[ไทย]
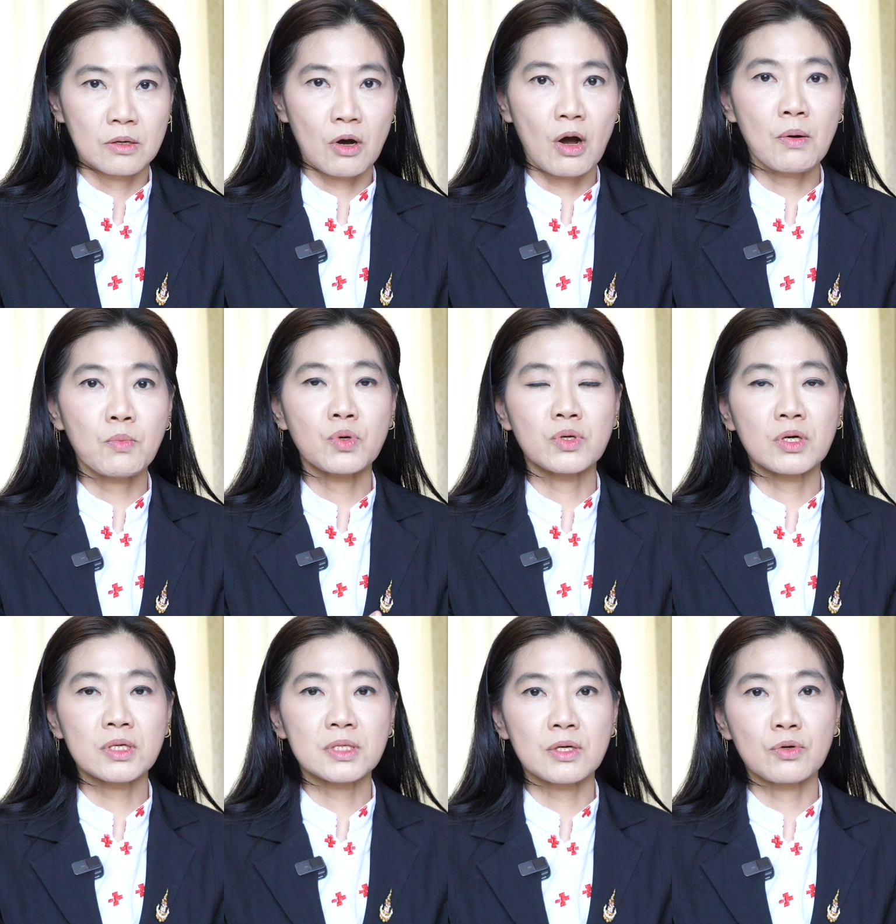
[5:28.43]
ข้อมูล
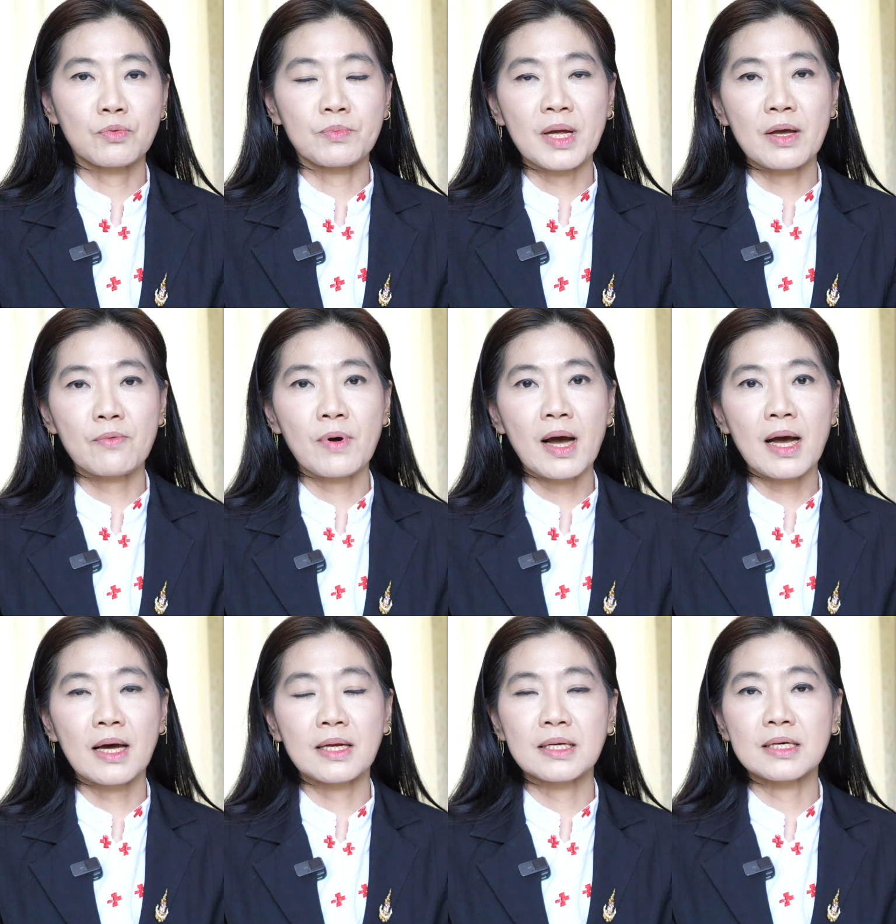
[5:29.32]
ก็สรุปได้ว่า
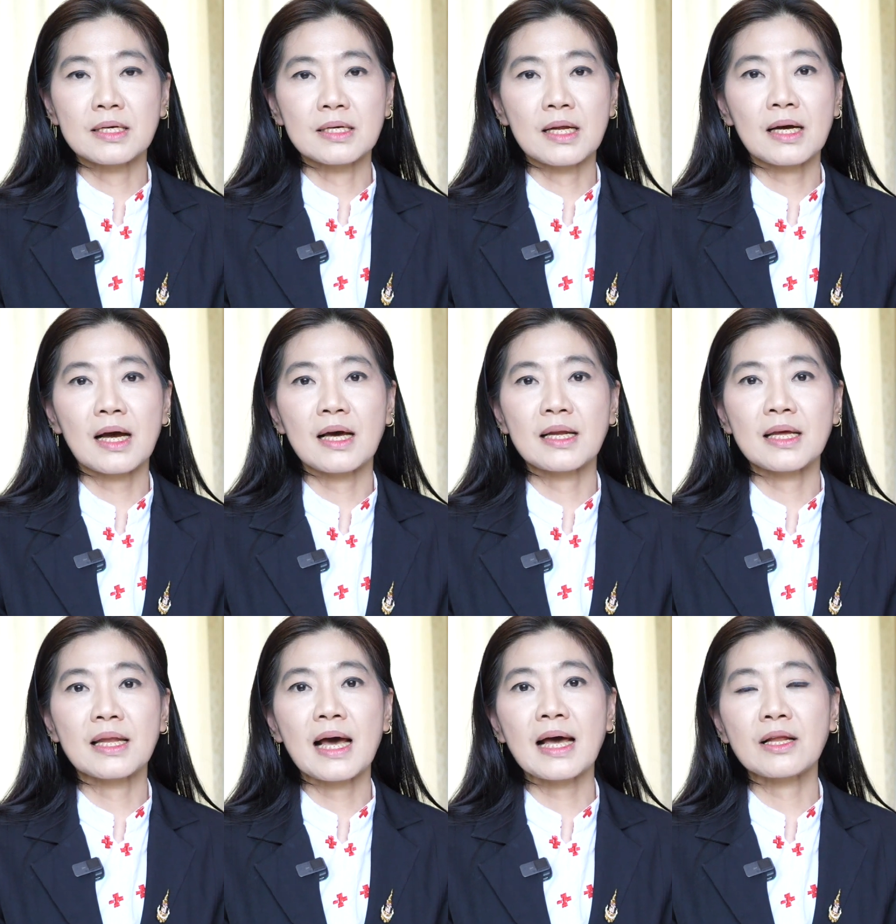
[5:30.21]
1นะคะใน
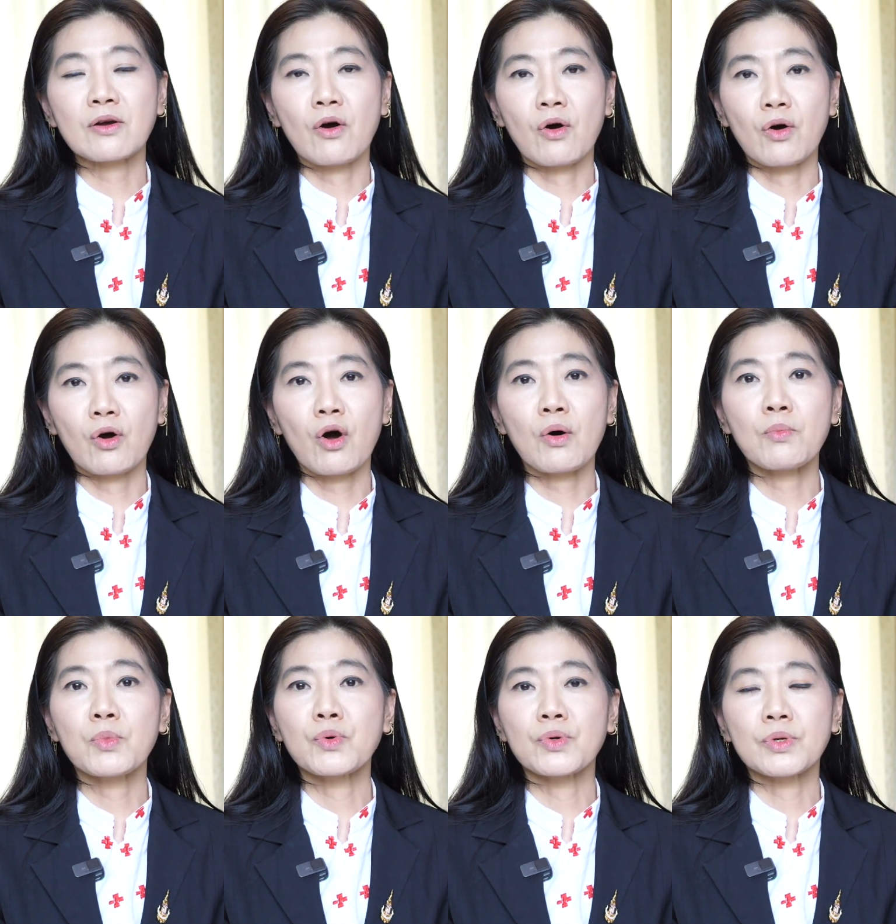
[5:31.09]
ด้านของข้อ
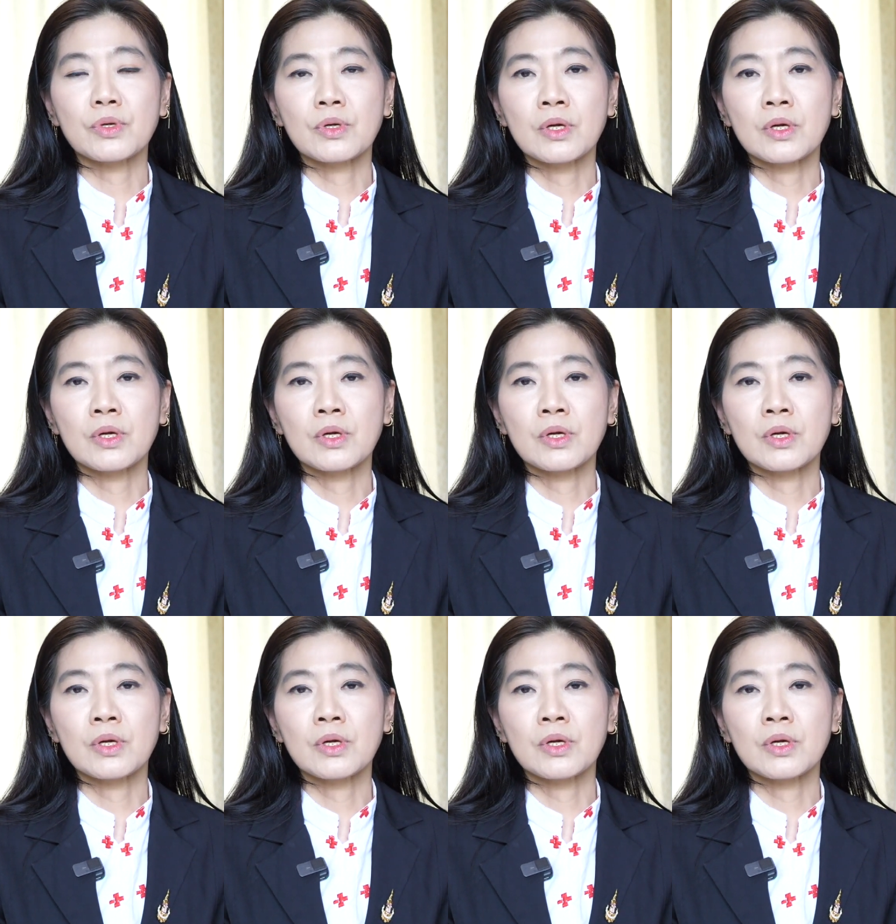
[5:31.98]
มูล